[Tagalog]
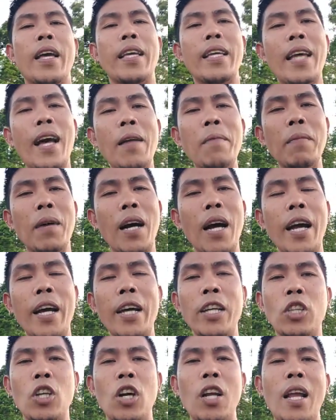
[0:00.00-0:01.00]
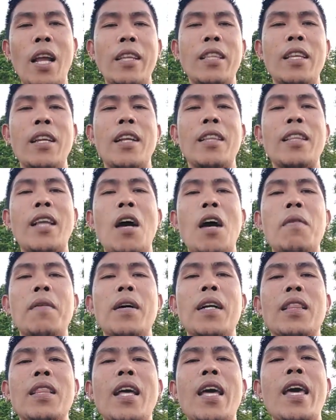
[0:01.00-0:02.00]
Yan mga idol ay
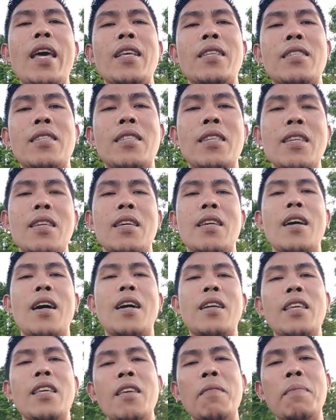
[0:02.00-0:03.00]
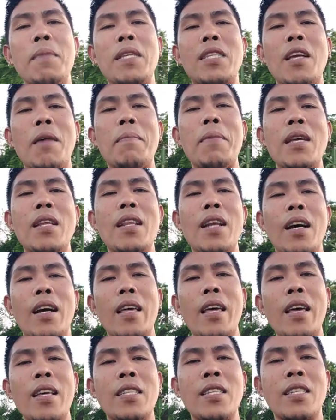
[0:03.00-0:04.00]
tinatawag na SC. Ang ibig sabihin
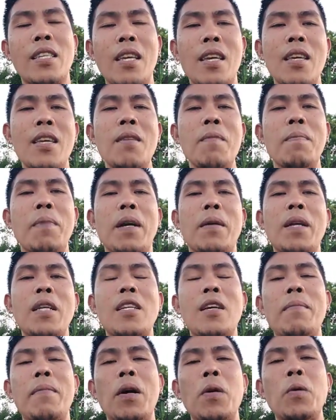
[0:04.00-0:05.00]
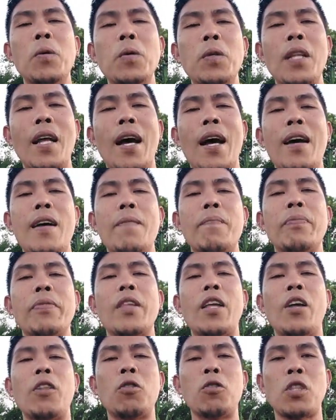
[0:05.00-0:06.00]
ng SC, pag sa bakuna,
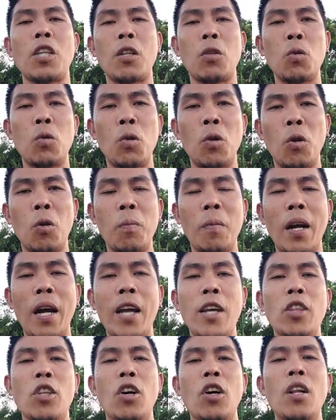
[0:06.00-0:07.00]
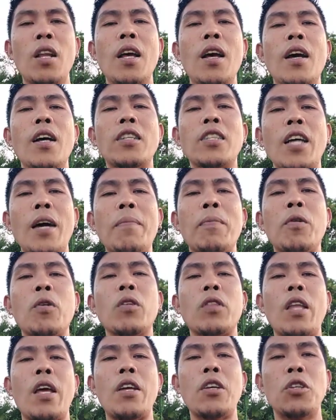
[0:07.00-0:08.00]
ito sa Turok mga idol,
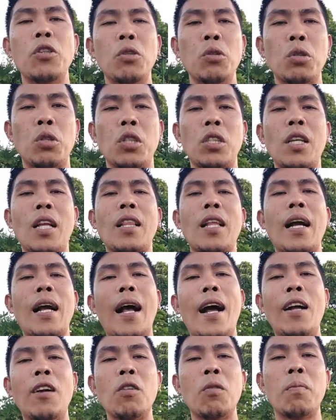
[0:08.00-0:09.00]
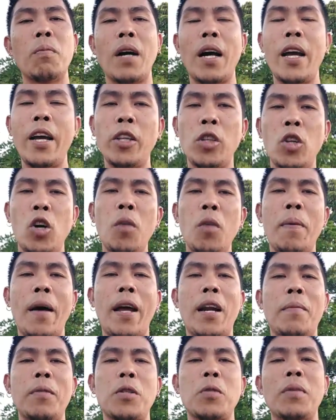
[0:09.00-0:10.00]
subcutaneous. Sa Tagalog mga idol,
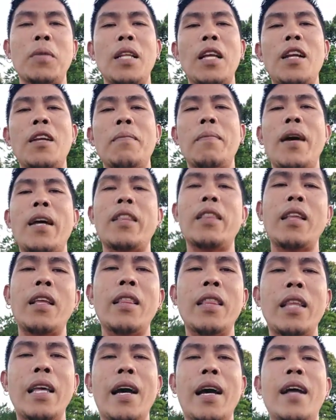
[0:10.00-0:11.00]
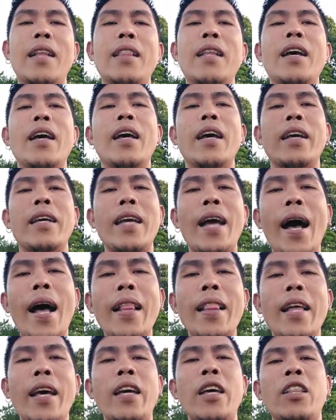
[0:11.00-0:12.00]
para mas madaling maintindihan,
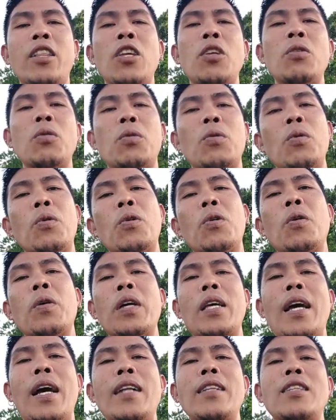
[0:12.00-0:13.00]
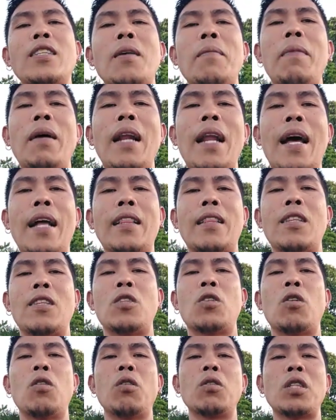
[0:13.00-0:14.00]
yan ay itinuturok yan sa balat.
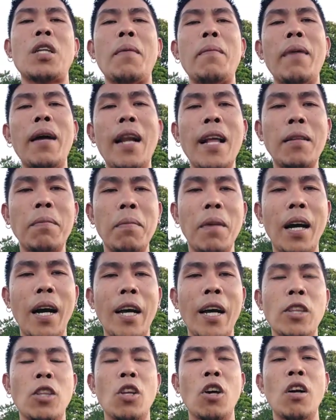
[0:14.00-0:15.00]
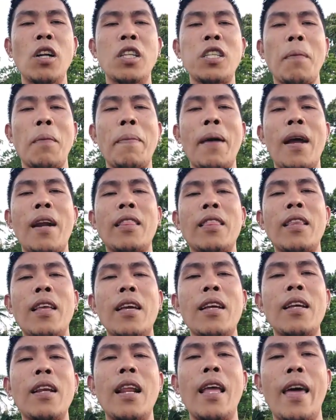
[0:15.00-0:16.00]
So sa balat mga idol, sa
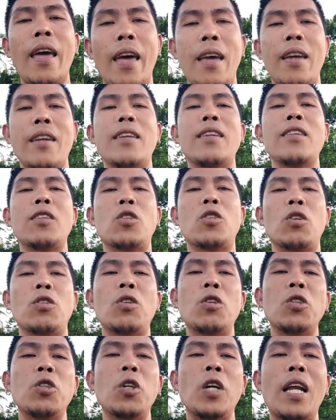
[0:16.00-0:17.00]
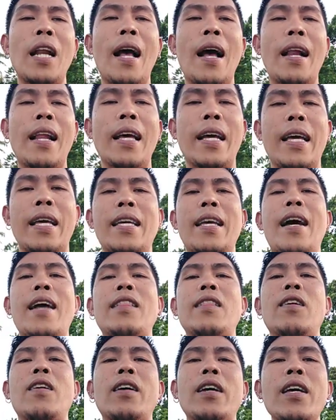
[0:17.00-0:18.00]
parting leeg. So doon nyo ilalagay
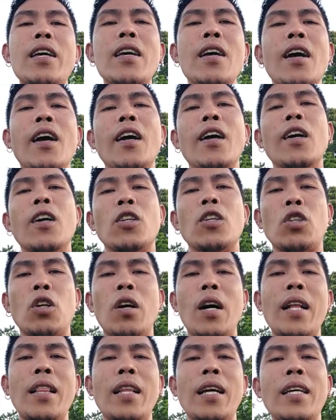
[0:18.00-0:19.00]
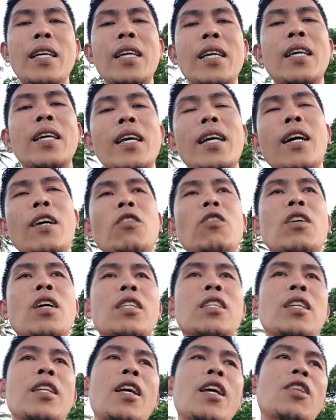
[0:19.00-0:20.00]
yan. Okay? So ang nagiging ano
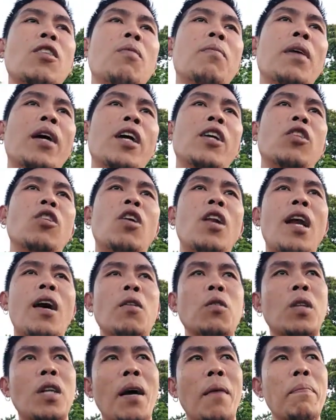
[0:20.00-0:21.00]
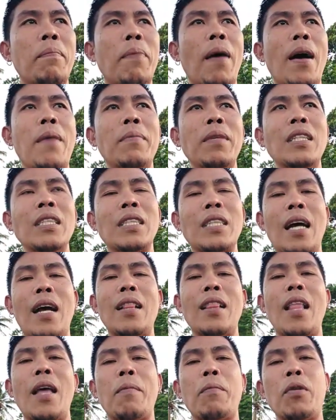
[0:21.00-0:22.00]
kasi nito mga idol, outcome pa
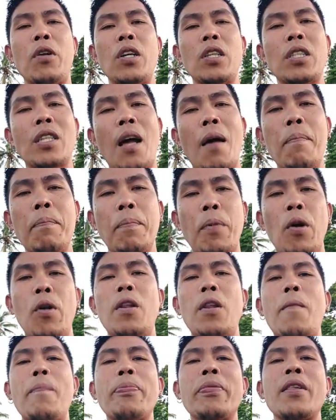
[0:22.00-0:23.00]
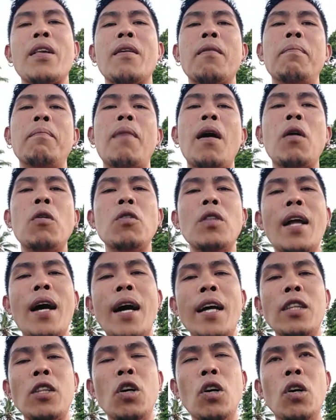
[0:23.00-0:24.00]
minsan. Like for example,
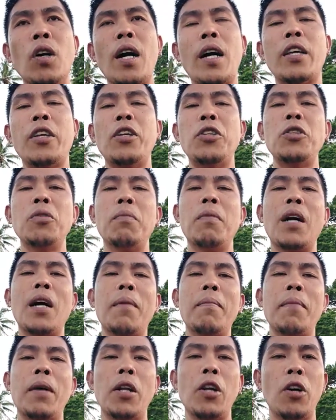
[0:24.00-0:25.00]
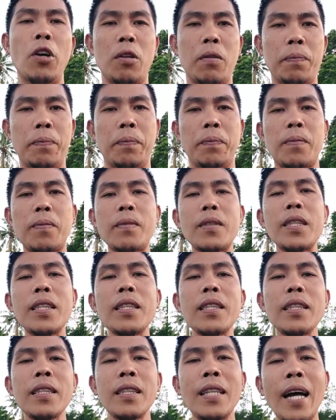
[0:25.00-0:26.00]
bakunado ang inyong mga manok
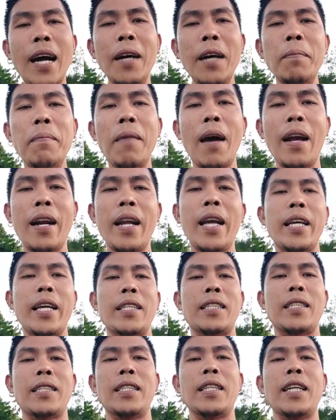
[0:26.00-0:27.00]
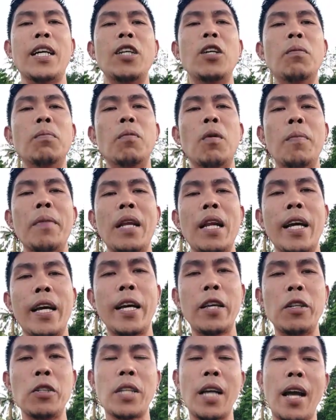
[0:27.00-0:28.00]
ng Marex. Ngayon, bumili
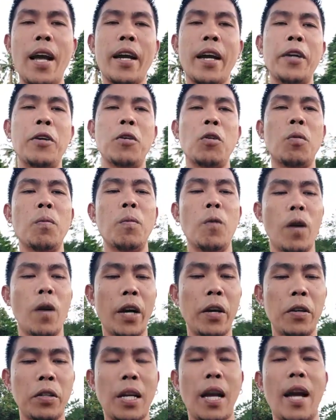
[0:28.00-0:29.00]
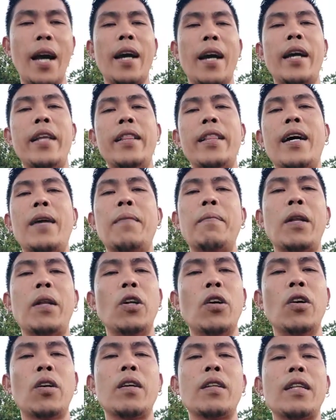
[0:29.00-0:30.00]
kayo sa akin o kumuha kayo sa akin ng
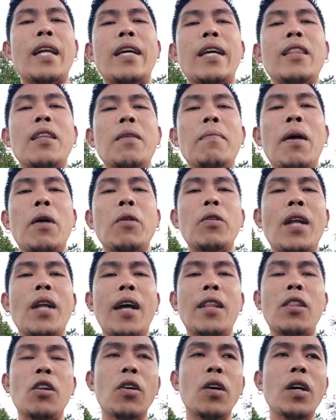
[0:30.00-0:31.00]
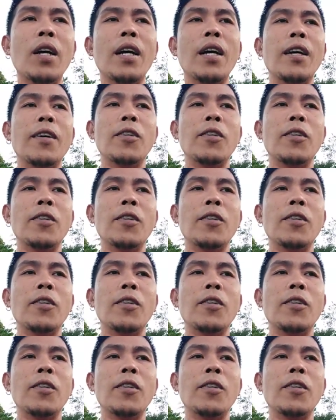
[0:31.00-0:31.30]
manok na hindi bakunado.